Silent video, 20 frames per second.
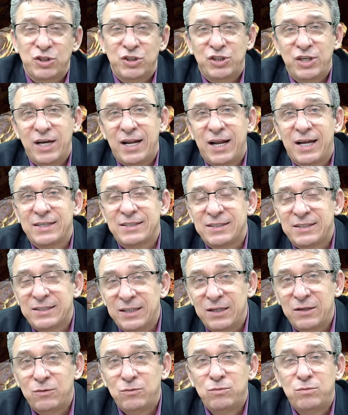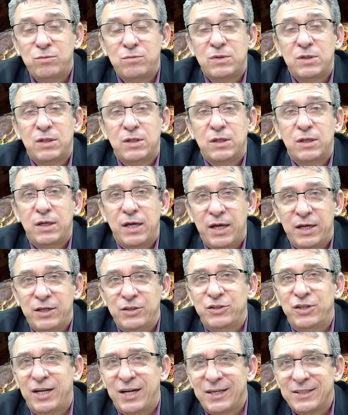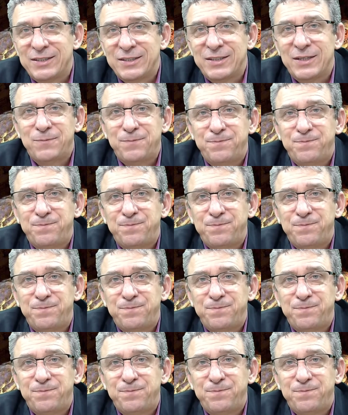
geração em geração.